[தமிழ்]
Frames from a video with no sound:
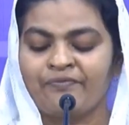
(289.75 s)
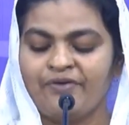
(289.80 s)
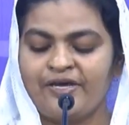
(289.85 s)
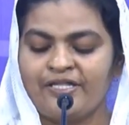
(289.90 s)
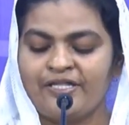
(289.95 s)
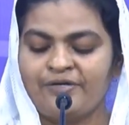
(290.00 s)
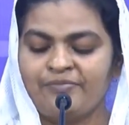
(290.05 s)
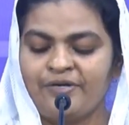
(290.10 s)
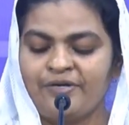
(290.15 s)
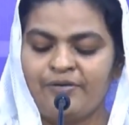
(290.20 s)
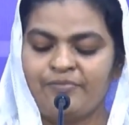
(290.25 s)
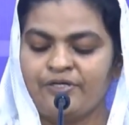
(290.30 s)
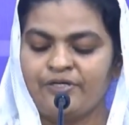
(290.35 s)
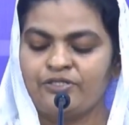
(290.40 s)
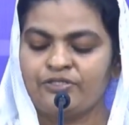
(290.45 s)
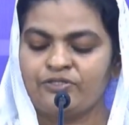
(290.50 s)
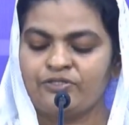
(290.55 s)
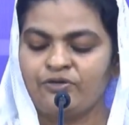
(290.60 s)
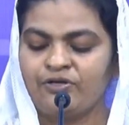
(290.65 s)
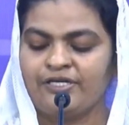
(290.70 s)
வேதம்
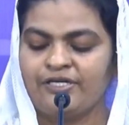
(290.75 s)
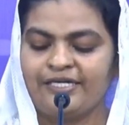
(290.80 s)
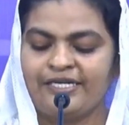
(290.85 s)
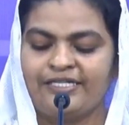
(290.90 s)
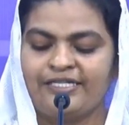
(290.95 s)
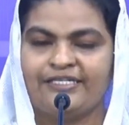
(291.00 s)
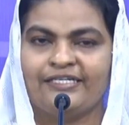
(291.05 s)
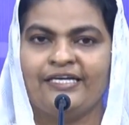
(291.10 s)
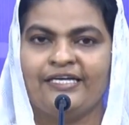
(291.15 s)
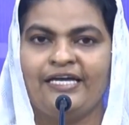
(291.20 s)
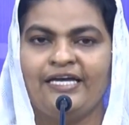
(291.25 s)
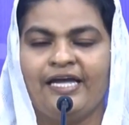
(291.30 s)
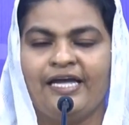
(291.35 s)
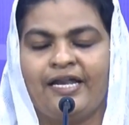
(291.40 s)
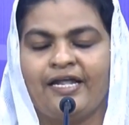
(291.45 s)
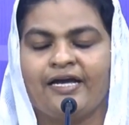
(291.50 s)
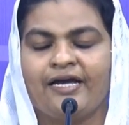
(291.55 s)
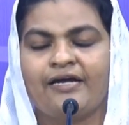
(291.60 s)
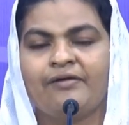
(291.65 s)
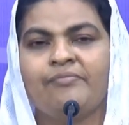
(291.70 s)
நமக்கு சொல்லுகிறது
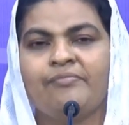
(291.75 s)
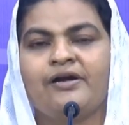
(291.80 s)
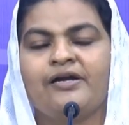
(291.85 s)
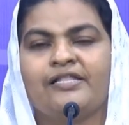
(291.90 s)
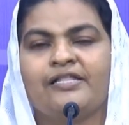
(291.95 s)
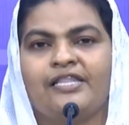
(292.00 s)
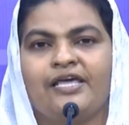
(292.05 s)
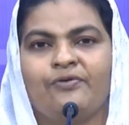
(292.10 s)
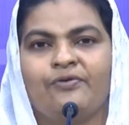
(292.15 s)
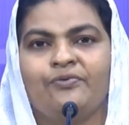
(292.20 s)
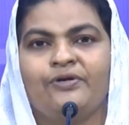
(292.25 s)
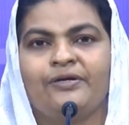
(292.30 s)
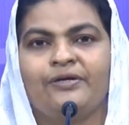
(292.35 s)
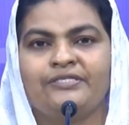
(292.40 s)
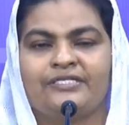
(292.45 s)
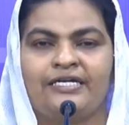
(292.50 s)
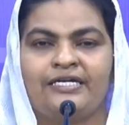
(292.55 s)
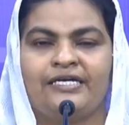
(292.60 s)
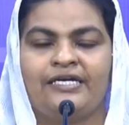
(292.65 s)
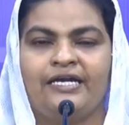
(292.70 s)
எனக்கு அன்பான தேவனுடைய
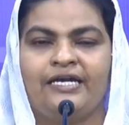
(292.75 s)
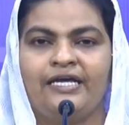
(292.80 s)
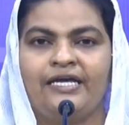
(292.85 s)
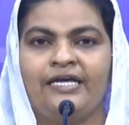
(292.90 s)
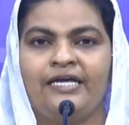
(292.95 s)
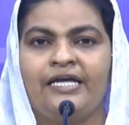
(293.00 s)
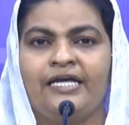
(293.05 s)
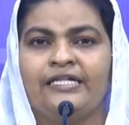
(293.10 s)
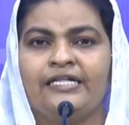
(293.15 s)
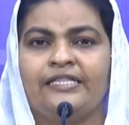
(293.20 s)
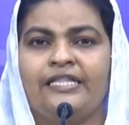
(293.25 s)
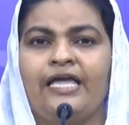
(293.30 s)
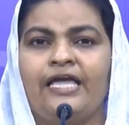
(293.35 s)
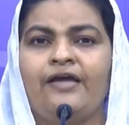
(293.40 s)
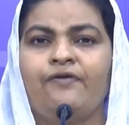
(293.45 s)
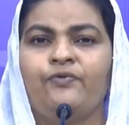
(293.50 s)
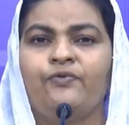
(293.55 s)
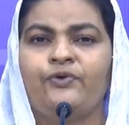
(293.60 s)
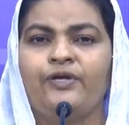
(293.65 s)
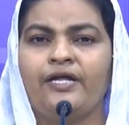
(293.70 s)
ஜனங்களே
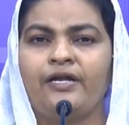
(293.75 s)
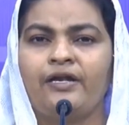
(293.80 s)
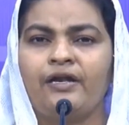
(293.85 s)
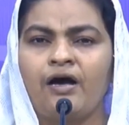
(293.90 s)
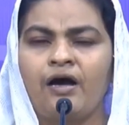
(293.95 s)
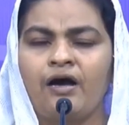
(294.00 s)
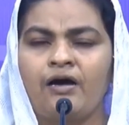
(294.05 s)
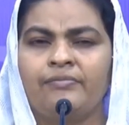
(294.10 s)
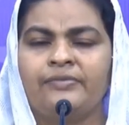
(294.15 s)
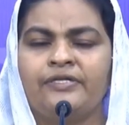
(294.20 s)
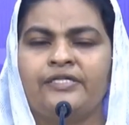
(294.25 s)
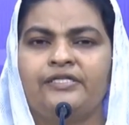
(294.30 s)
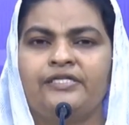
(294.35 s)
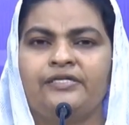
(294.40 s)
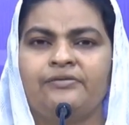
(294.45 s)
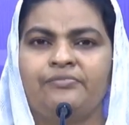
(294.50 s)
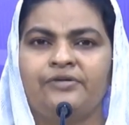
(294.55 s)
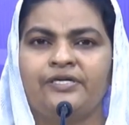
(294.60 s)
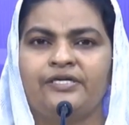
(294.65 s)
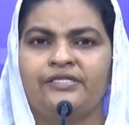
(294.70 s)
தேவனுடைய
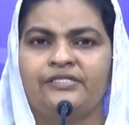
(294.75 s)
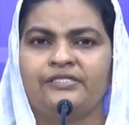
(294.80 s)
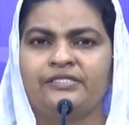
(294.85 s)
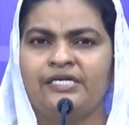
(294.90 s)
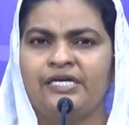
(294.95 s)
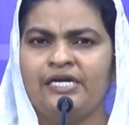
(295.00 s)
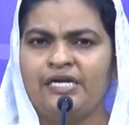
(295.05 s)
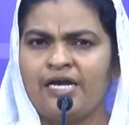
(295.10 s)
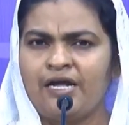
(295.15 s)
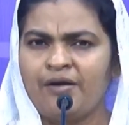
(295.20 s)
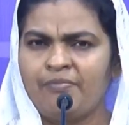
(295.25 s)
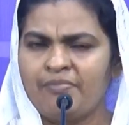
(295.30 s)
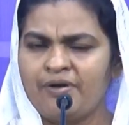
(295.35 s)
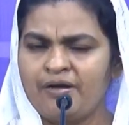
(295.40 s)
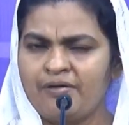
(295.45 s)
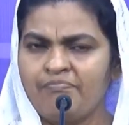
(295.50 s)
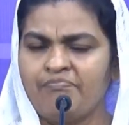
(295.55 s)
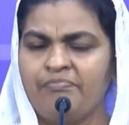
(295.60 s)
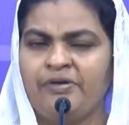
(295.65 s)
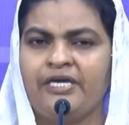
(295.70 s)
நாமத்தின் மீது நாம்
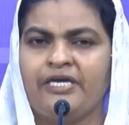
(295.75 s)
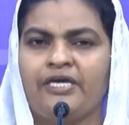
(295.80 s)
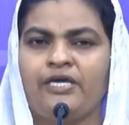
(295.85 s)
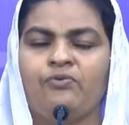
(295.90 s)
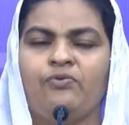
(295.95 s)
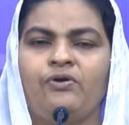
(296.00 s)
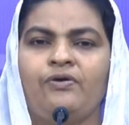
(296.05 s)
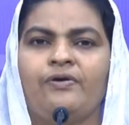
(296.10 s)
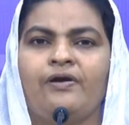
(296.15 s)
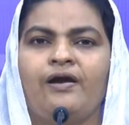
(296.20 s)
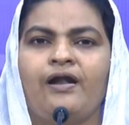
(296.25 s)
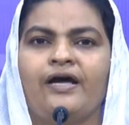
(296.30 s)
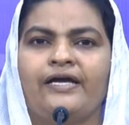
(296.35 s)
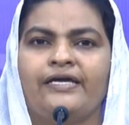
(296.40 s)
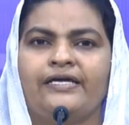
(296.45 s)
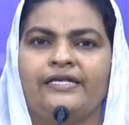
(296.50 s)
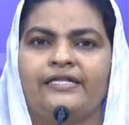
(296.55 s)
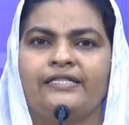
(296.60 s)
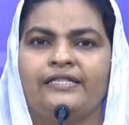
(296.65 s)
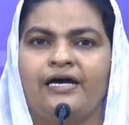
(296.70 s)
நம்பிக்கை
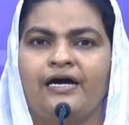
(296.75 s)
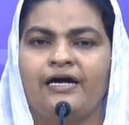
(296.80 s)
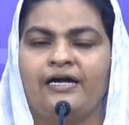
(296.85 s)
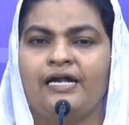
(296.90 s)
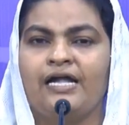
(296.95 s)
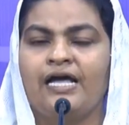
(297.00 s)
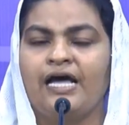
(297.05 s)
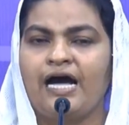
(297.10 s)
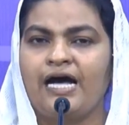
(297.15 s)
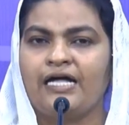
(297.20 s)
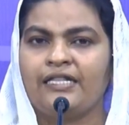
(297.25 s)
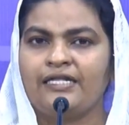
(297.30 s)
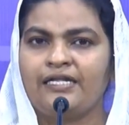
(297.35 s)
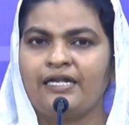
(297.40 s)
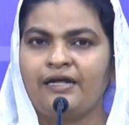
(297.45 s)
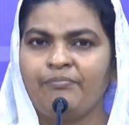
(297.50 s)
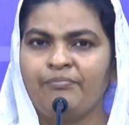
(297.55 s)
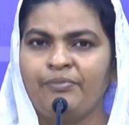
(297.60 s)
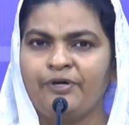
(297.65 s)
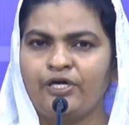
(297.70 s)
உள்ளவர்களாய் இருந்தால் அந்த
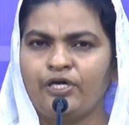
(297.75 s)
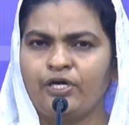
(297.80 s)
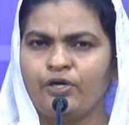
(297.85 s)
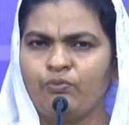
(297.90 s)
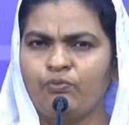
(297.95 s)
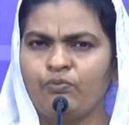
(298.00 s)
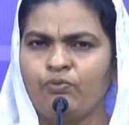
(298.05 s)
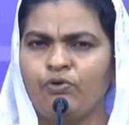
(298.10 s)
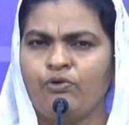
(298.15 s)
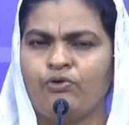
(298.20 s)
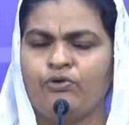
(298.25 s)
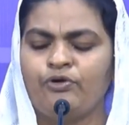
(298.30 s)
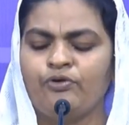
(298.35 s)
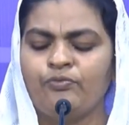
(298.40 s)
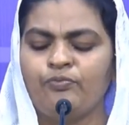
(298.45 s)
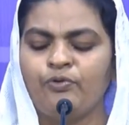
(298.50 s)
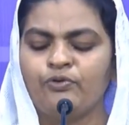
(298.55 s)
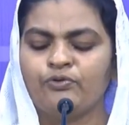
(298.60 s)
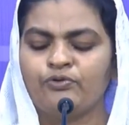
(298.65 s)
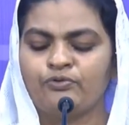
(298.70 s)
நம்பிக்கை
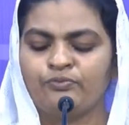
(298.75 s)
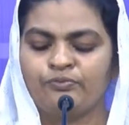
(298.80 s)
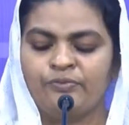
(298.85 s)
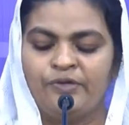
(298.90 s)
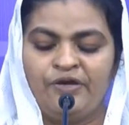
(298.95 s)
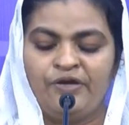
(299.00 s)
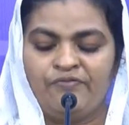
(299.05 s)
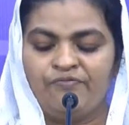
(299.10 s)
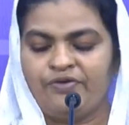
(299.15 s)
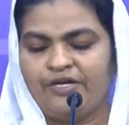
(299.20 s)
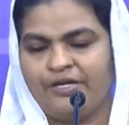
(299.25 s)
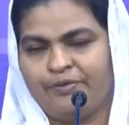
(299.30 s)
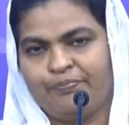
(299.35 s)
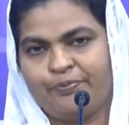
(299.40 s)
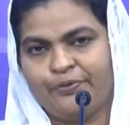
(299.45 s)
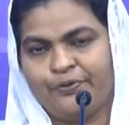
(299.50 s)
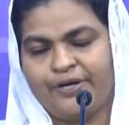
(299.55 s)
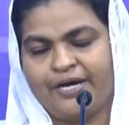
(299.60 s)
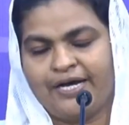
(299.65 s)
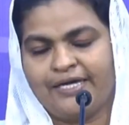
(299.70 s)
ஒருபோதும் வீண்
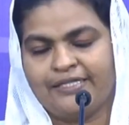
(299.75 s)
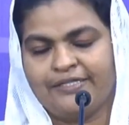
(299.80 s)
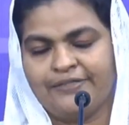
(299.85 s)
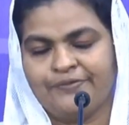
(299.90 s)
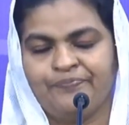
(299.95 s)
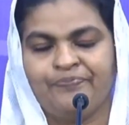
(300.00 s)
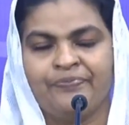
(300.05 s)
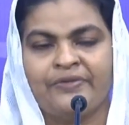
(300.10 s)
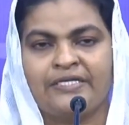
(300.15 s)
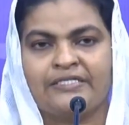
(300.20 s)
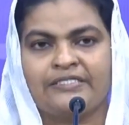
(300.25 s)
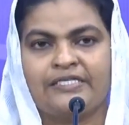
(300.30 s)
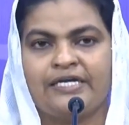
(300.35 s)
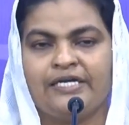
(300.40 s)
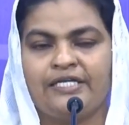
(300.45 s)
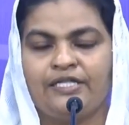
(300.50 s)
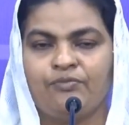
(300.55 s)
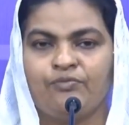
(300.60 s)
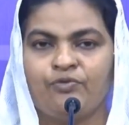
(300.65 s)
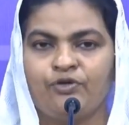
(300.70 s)
போகாது
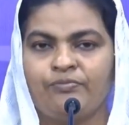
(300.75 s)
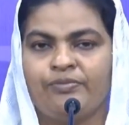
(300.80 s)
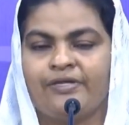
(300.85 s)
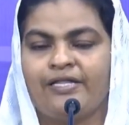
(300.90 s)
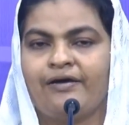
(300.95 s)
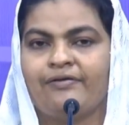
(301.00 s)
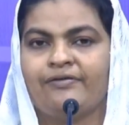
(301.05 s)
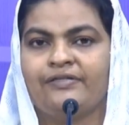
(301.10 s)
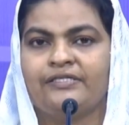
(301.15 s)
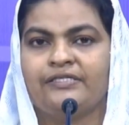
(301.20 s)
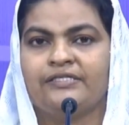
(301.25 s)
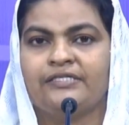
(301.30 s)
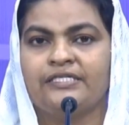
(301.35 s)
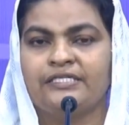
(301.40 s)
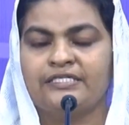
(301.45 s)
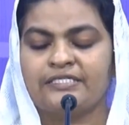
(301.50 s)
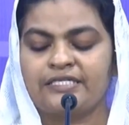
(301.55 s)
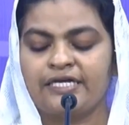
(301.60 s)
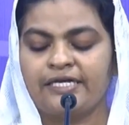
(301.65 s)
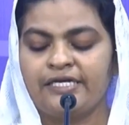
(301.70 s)
சங்கீதம் ஒன்பதாவது
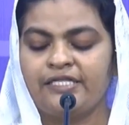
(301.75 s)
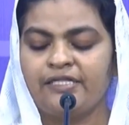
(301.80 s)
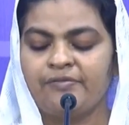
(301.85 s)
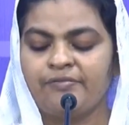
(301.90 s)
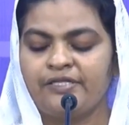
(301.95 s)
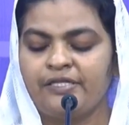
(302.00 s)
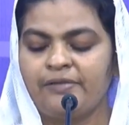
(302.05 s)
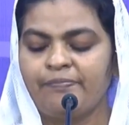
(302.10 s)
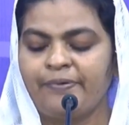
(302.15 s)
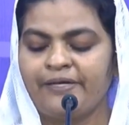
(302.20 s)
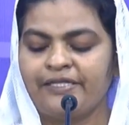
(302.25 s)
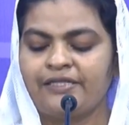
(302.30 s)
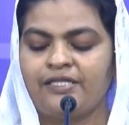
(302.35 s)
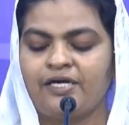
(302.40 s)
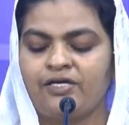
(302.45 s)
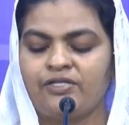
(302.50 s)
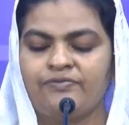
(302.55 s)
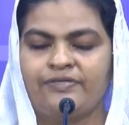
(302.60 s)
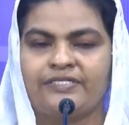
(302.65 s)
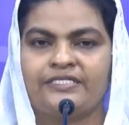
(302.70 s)
சங்கீதம் அதன்
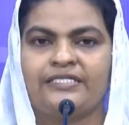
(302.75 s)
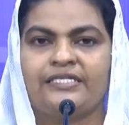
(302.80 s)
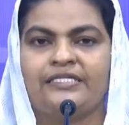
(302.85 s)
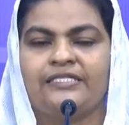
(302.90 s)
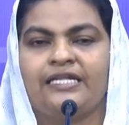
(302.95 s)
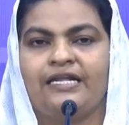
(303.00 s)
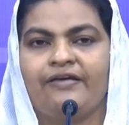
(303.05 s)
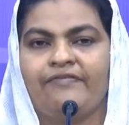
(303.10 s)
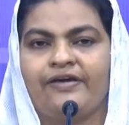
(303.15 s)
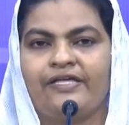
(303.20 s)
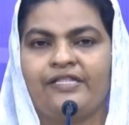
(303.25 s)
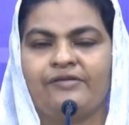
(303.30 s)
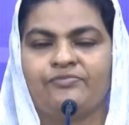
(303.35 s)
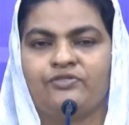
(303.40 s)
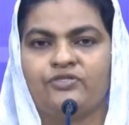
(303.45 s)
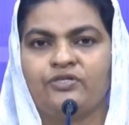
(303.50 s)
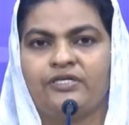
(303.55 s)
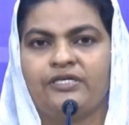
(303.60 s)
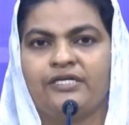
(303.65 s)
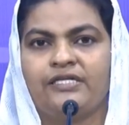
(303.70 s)
பத்தாவது வசனத்தில்
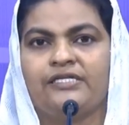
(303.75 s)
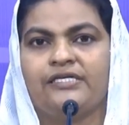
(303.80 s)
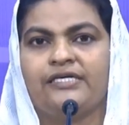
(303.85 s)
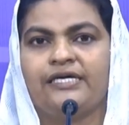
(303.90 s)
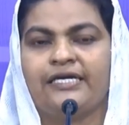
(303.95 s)
வேதம் சொல்கிறது